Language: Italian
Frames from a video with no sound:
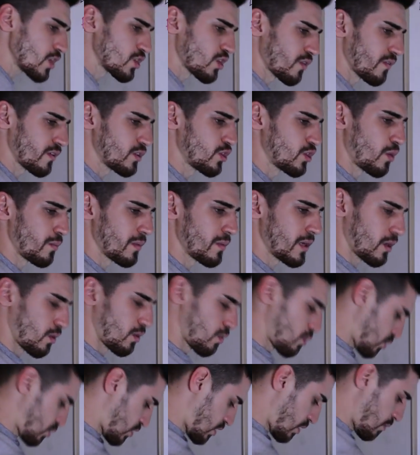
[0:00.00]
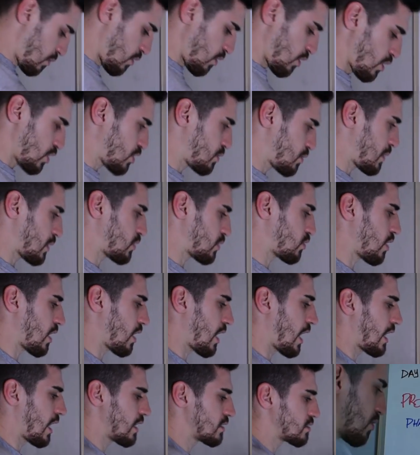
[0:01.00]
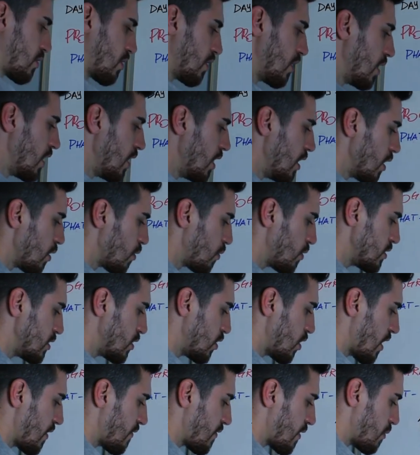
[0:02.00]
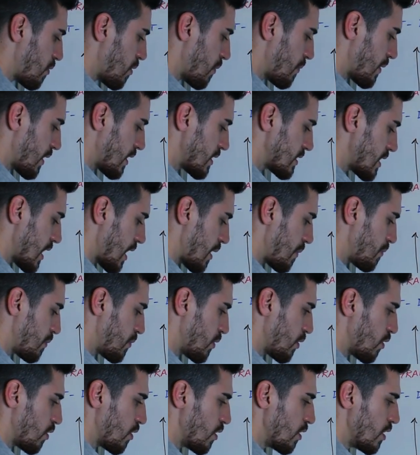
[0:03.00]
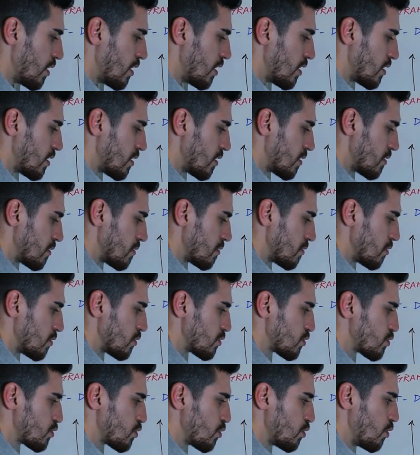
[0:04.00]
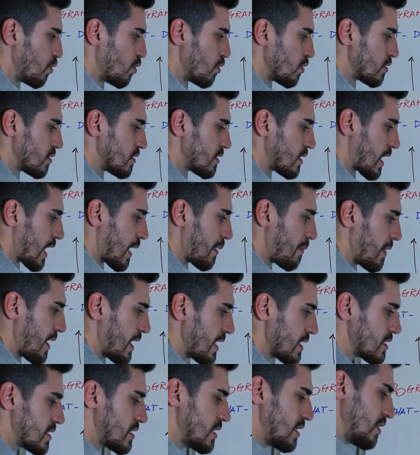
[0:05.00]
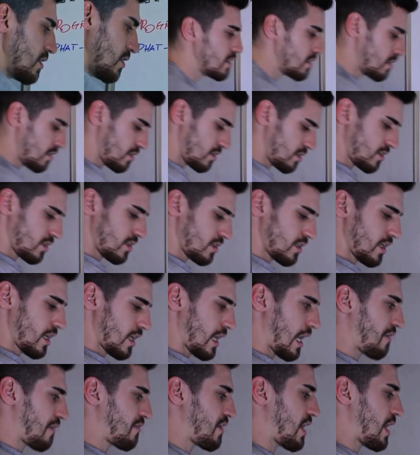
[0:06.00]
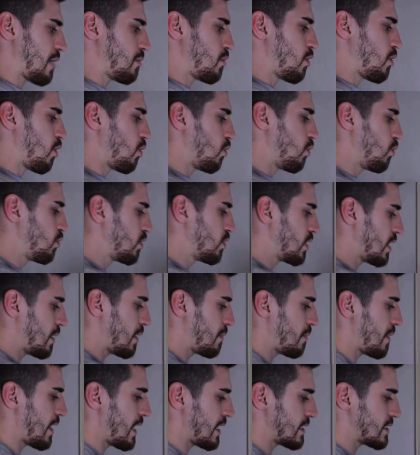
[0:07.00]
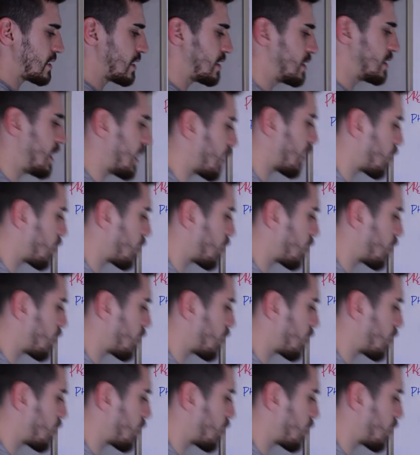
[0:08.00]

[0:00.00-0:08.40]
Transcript: dove domina uno stimolo rispetto all'altro. Quindi noi avremo per esempio su tre mesi, avremo un mese di